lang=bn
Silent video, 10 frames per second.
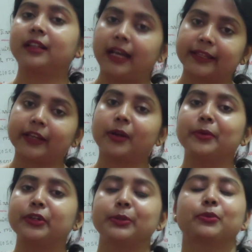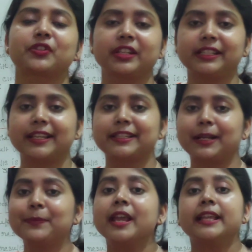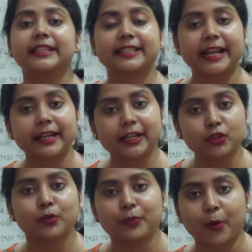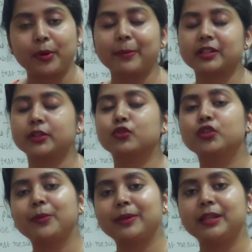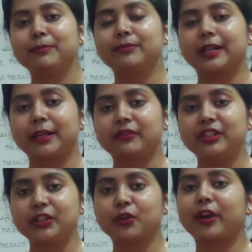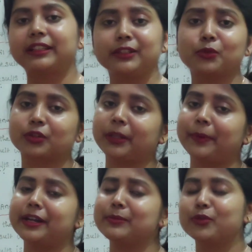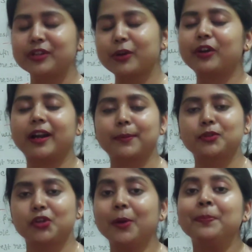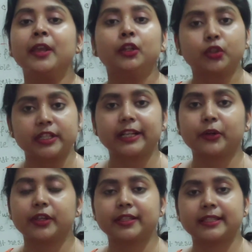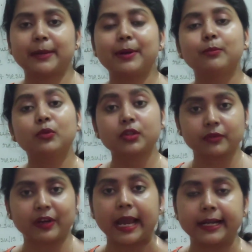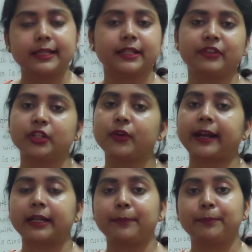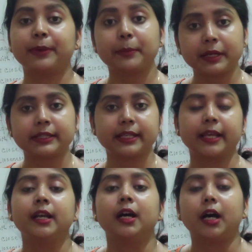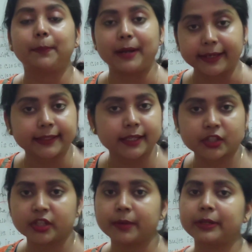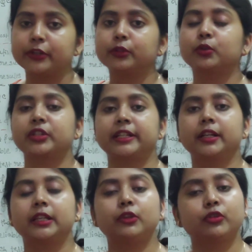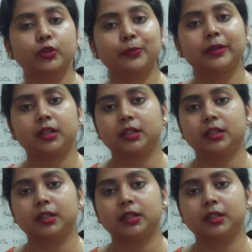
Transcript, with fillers: কালকে কমিউনিটি পোস্টে দিয়েছিলাম যে চ্যানেলে কিছু প্রবলেম আসার জন্য আমি মানে ভিডিও কয়েকদিন করতে পারিনি মনটাও খারাপ ছিল তো যেটা হয়েছে যে আমার মোস্ট ভাইরাল যে ভিডিও একটা বেবির যে ব্লাড কালেকশনের ভিডিও তো সেটা ইউটিউব